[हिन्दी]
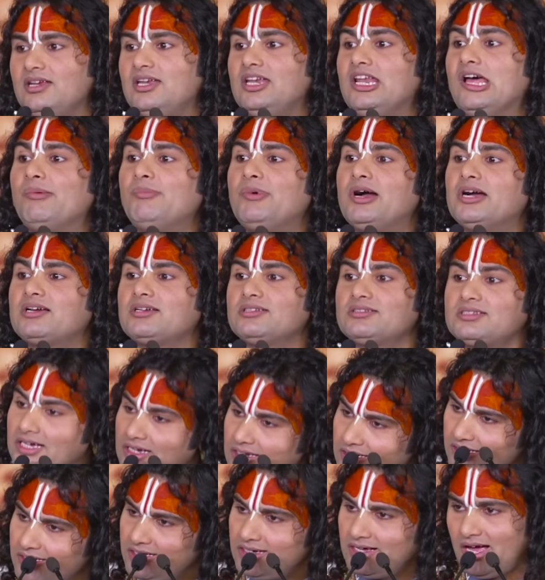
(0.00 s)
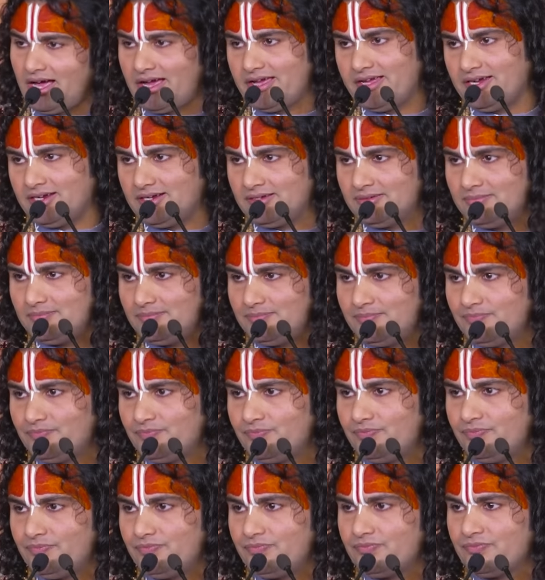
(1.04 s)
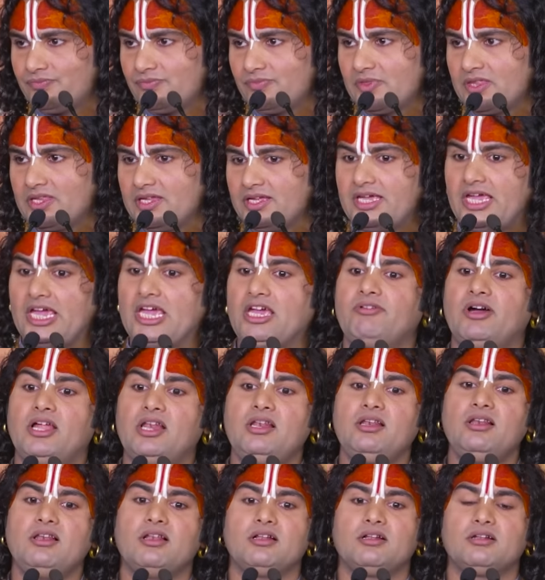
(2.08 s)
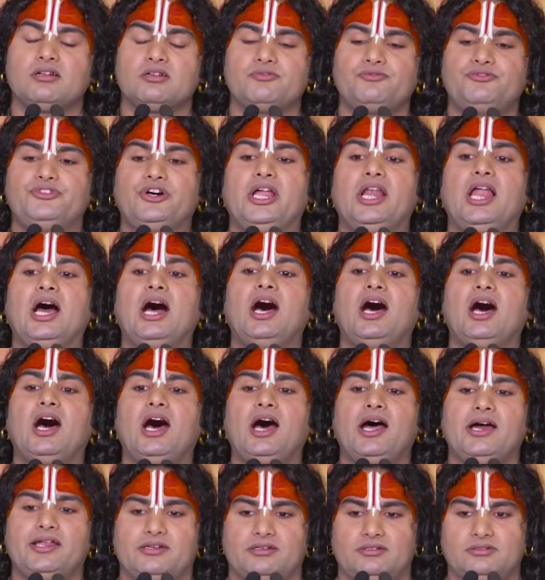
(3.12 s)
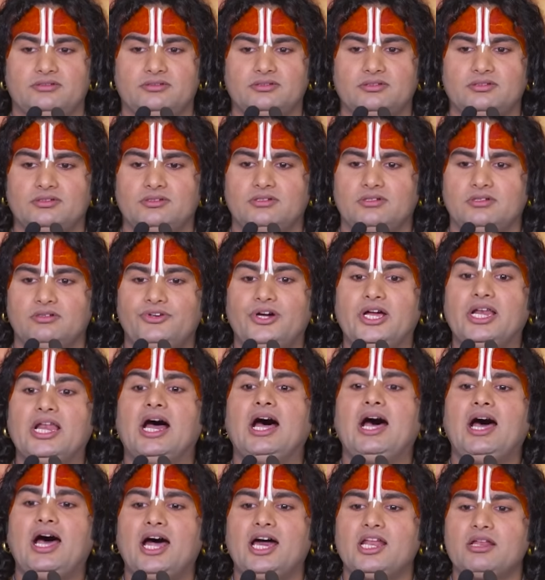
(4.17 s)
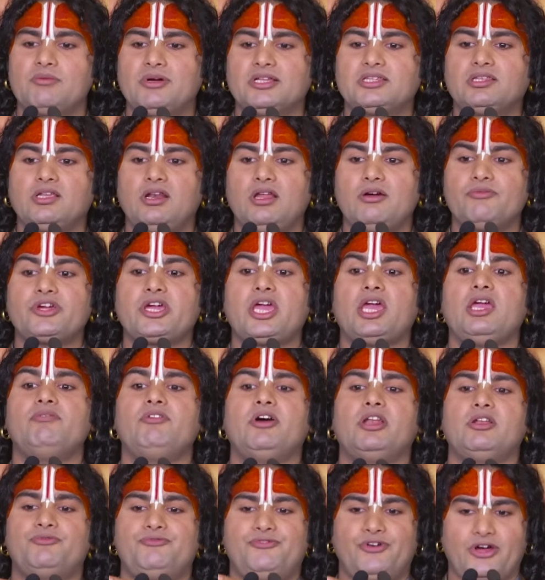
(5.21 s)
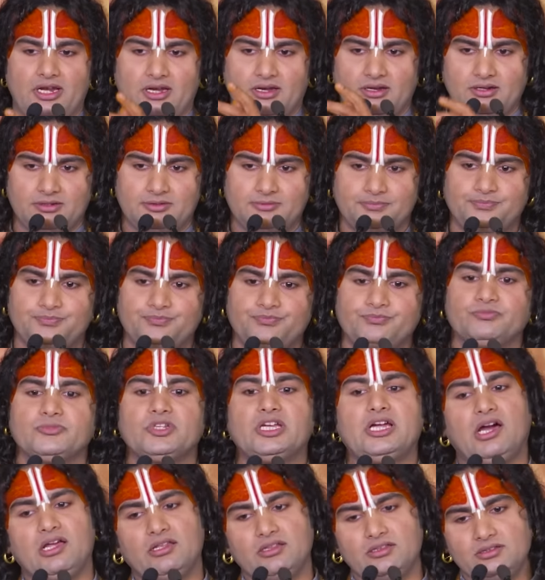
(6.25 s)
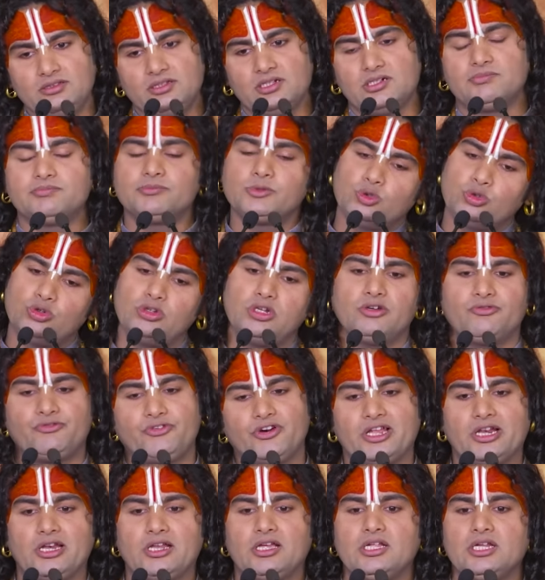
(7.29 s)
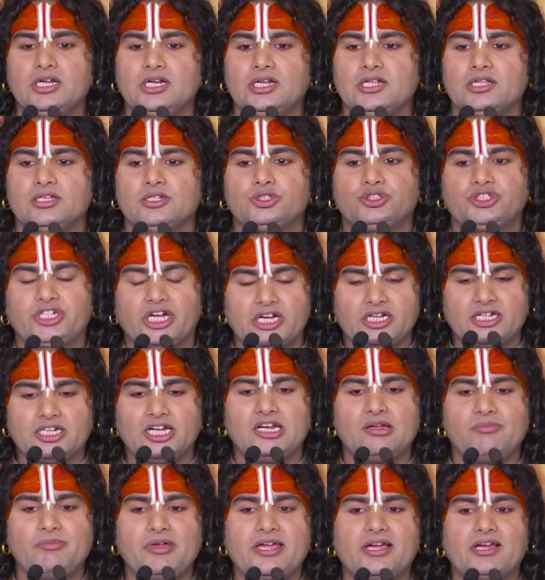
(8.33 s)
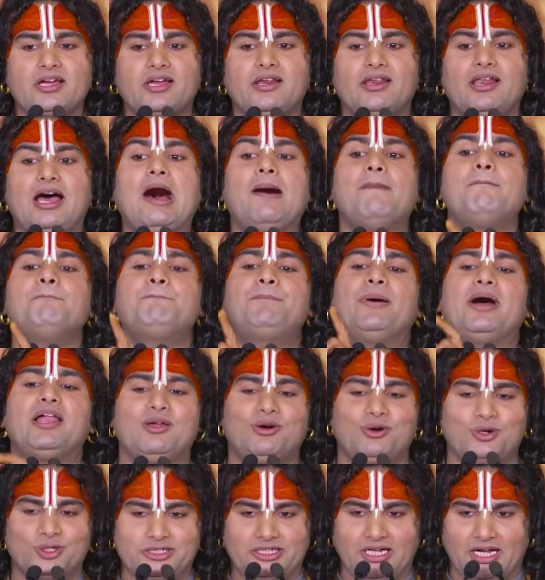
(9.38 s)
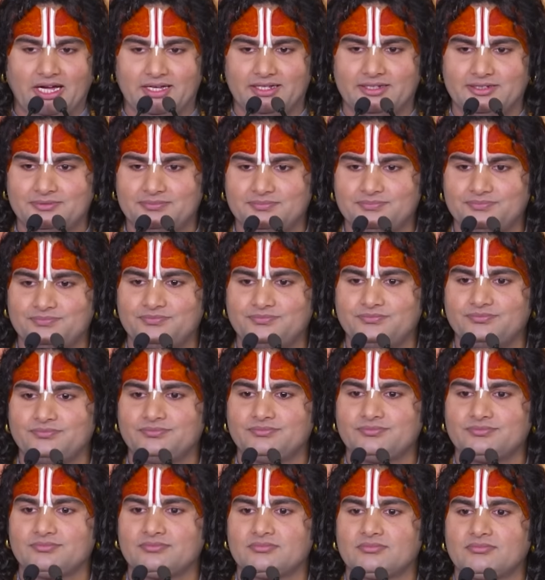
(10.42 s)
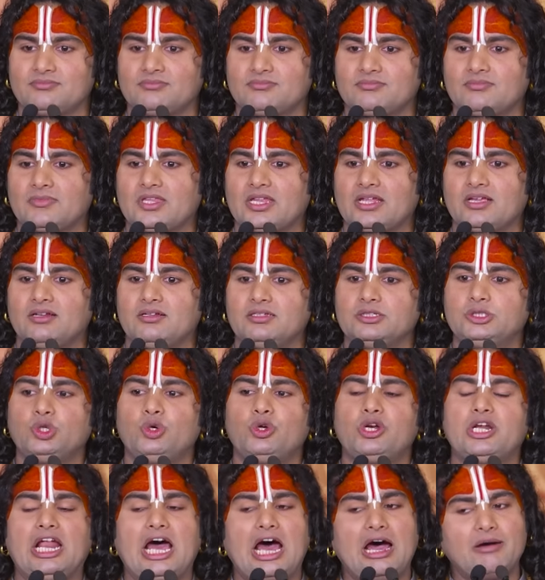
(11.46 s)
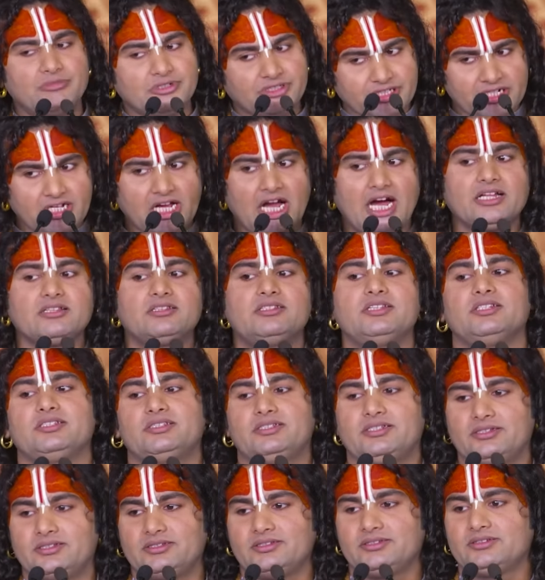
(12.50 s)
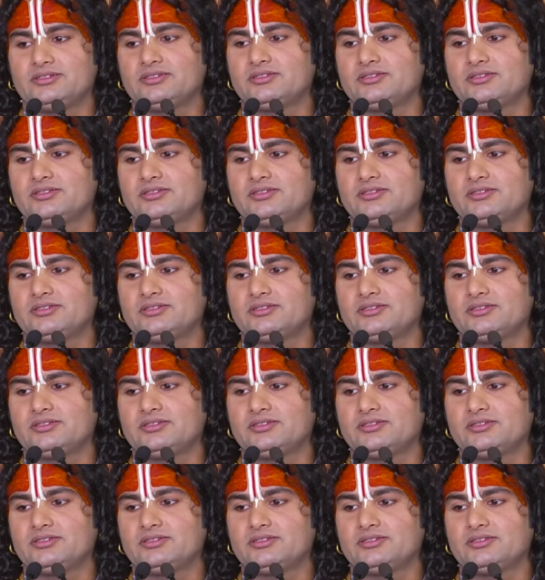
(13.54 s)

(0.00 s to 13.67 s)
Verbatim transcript: नमक तक नहीं खाया केवल फलाहार फलाहार मतलब केवल फल कंद मूल फल जंगल में एक राम फल होता है जो राम जी खाते थे